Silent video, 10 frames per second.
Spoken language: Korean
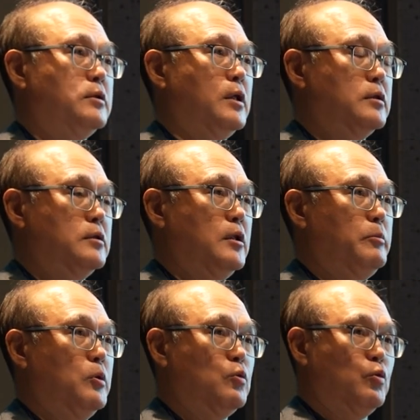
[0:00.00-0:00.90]
그 당시에
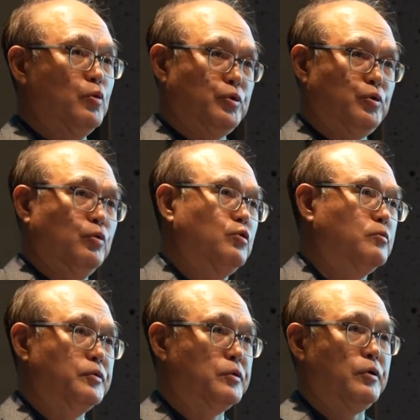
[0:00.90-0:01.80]
뭐 고,
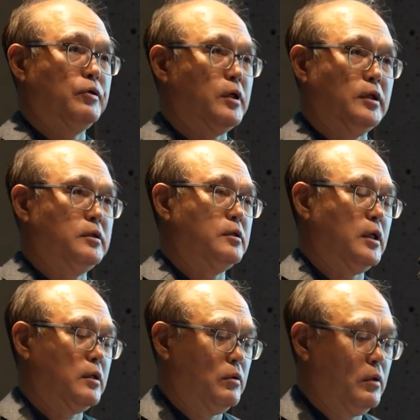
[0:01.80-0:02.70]
교육부터 여러 가지를
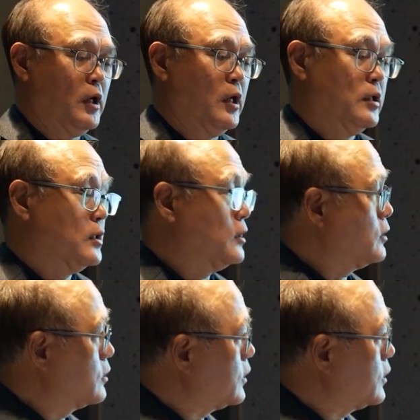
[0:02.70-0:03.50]
했고 이